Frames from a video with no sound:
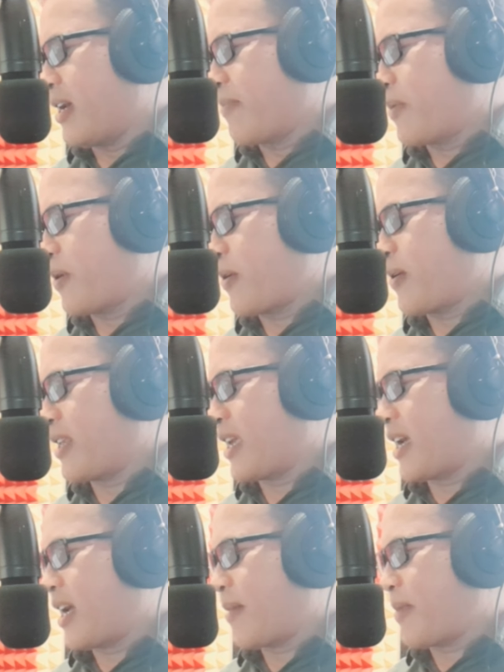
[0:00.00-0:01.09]

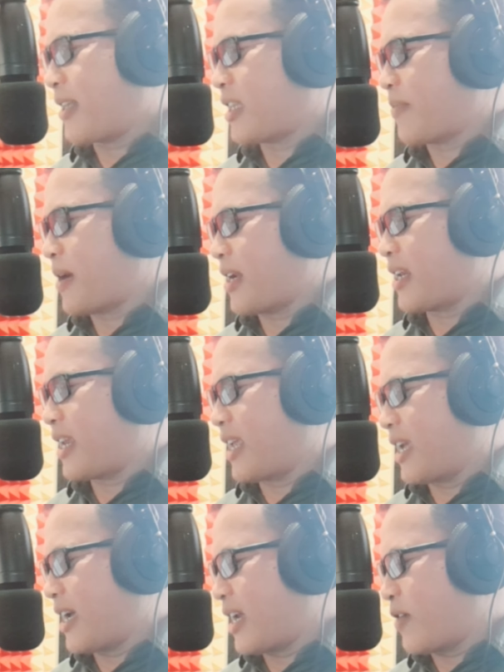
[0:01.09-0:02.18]
pokoknya mantap Bang Dede
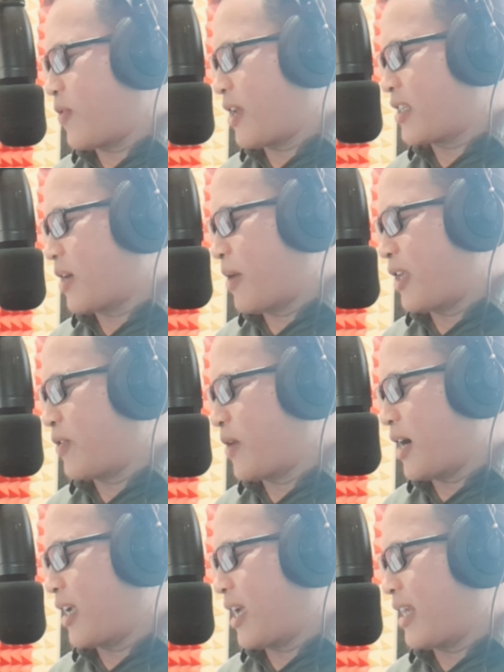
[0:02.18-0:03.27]
ya nuansa
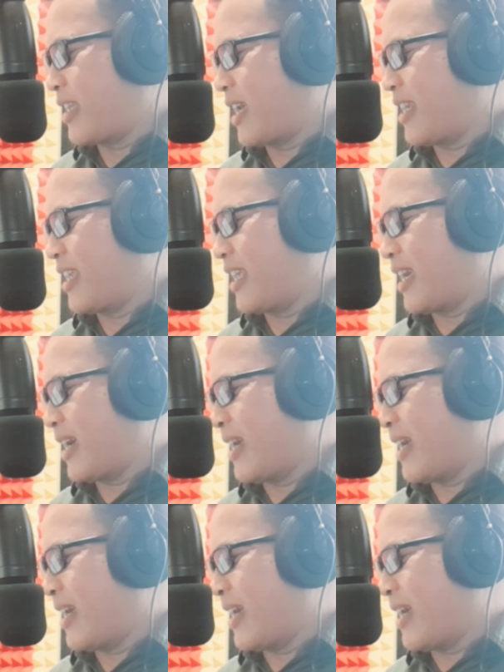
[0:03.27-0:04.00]
Banyuwangiannya ini ya.